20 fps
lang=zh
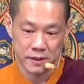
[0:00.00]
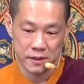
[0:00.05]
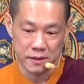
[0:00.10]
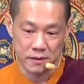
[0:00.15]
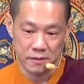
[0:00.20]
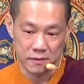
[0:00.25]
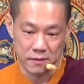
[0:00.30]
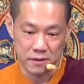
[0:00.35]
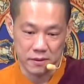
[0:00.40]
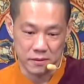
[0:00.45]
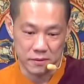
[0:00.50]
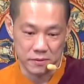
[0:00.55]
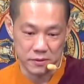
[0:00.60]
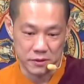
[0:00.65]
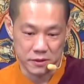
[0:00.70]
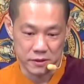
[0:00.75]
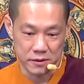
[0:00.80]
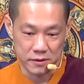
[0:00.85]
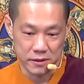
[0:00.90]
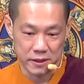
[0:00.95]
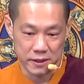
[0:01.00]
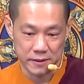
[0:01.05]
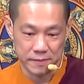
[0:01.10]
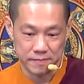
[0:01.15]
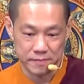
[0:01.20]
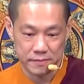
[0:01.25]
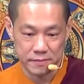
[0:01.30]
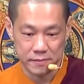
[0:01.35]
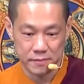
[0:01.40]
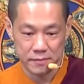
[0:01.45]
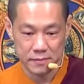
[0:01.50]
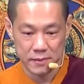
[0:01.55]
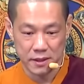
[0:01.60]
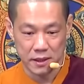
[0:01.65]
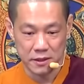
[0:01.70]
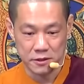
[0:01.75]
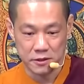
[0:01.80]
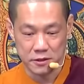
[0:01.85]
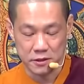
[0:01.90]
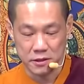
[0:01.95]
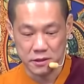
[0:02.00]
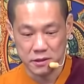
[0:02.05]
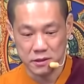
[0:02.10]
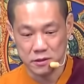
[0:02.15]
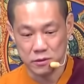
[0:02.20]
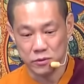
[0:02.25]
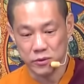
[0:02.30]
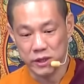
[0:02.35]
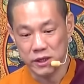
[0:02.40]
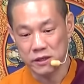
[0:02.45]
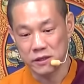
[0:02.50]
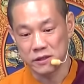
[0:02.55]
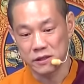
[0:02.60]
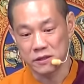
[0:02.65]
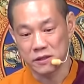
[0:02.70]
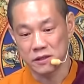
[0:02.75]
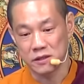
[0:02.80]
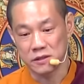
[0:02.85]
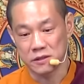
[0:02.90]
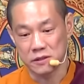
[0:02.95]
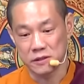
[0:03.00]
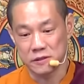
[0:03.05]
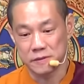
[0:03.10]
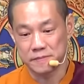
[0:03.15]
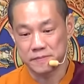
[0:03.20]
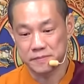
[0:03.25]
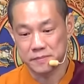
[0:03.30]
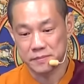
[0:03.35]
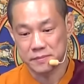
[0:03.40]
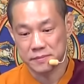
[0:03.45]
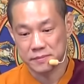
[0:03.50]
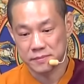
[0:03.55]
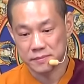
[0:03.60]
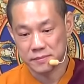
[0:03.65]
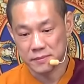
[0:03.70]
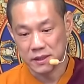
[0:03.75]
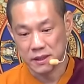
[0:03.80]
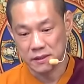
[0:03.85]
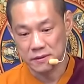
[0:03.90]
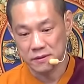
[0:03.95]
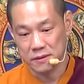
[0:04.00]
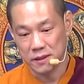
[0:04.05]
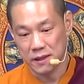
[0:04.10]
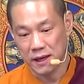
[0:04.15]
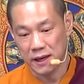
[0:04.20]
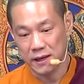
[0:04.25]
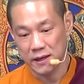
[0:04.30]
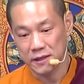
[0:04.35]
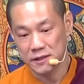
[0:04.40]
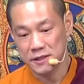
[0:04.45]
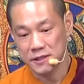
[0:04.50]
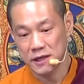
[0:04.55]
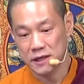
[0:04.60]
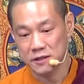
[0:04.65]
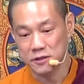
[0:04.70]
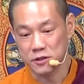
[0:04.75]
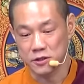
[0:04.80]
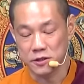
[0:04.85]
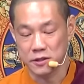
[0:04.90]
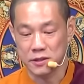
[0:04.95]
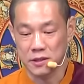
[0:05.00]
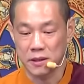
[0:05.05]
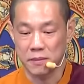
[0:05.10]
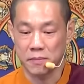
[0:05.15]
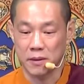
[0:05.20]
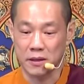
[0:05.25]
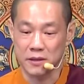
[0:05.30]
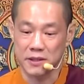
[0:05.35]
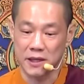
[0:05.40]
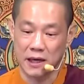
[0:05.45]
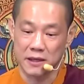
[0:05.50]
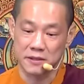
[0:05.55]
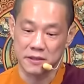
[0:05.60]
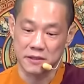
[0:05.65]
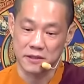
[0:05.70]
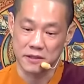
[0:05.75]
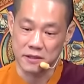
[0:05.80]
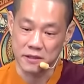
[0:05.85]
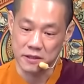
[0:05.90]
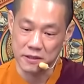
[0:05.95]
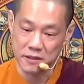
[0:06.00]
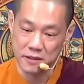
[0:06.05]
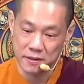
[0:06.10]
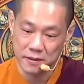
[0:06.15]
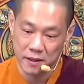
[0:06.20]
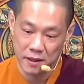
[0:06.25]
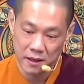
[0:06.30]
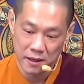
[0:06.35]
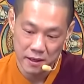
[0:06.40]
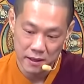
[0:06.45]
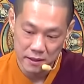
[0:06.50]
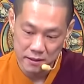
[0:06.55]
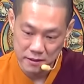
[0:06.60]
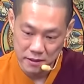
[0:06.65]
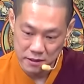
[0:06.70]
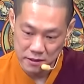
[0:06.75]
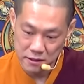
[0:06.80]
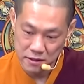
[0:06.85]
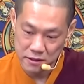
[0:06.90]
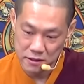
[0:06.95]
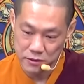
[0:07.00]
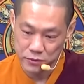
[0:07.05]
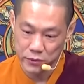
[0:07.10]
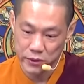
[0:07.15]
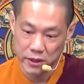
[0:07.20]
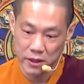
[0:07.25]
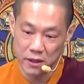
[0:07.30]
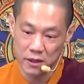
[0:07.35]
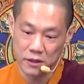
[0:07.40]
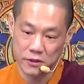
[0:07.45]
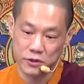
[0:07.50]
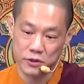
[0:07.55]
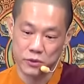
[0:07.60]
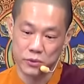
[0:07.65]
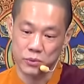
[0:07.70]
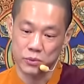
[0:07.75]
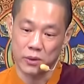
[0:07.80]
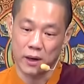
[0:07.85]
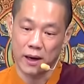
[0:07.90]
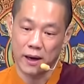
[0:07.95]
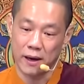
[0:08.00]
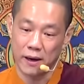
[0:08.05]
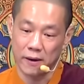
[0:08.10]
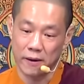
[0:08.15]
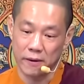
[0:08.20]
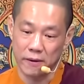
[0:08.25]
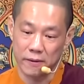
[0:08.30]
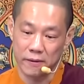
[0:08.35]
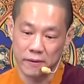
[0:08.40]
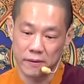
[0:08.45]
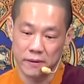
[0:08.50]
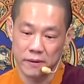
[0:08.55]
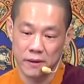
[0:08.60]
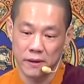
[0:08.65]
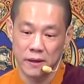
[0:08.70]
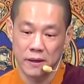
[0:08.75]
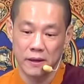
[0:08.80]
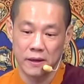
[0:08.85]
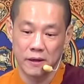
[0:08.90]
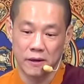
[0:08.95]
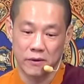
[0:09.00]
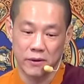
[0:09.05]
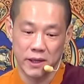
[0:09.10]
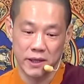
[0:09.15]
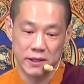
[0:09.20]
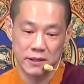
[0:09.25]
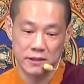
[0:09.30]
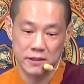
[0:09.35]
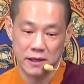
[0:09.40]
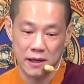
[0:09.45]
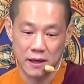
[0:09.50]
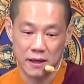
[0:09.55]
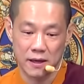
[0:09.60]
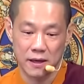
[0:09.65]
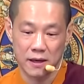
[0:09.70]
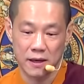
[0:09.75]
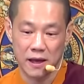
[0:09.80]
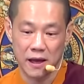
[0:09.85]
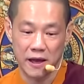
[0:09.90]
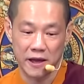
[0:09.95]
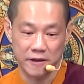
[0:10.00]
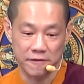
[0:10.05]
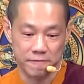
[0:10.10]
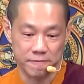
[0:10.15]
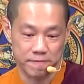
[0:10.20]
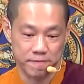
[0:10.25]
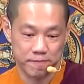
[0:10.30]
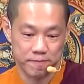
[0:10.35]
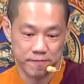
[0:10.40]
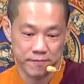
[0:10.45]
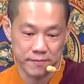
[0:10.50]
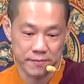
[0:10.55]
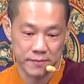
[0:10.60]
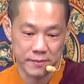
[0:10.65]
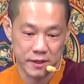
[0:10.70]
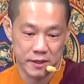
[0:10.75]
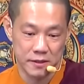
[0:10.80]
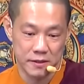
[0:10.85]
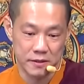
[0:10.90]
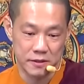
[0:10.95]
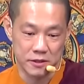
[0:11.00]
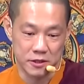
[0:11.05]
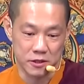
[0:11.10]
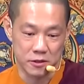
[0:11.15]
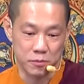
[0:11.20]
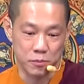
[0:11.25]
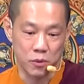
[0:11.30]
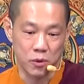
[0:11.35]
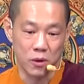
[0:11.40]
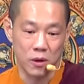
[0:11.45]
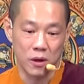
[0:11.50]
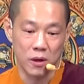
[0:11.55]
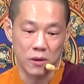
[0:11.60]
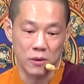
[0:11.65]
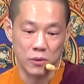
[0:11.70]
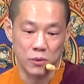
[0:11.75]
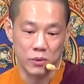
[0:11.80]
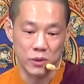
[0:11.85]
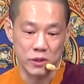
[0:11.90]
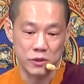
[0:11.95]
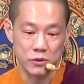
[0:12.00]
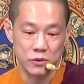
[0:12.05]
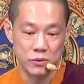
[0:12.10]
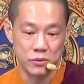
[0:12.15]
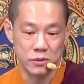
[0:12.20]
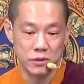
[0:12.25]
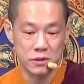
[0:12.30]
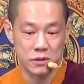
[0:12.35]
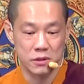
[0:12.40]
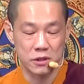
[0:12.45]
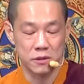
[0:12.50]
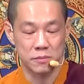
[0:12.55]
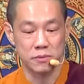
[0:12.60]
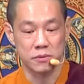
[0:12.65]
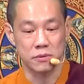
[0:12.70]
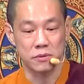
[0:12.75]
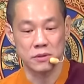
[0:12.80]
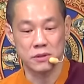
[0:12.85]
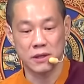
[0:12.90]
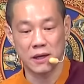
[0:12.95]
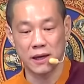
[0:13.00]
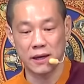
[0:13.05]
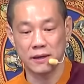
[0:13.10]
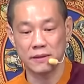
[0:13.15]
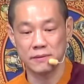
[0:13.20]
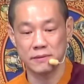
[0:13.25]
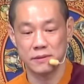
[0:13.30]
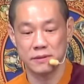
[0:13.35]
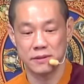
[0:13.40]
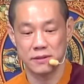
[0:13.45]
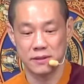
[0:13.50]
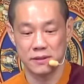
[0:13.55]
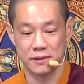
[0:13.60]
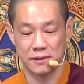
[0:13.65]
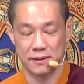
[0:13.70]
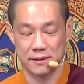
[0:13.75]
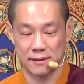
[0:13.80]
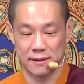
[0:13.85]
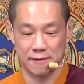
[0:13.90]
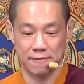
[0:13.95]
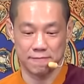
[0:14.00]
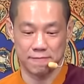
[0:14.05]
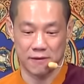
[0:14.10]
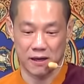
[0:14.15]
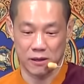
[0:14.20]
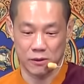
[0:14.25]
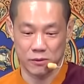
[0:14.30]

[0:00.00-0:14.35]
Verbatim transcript: 罗同修呢，他是四皈依的弟子。他说感恩上师三宝加持，在4月25号观音山 live 直播文殊师利菩萨圣诞法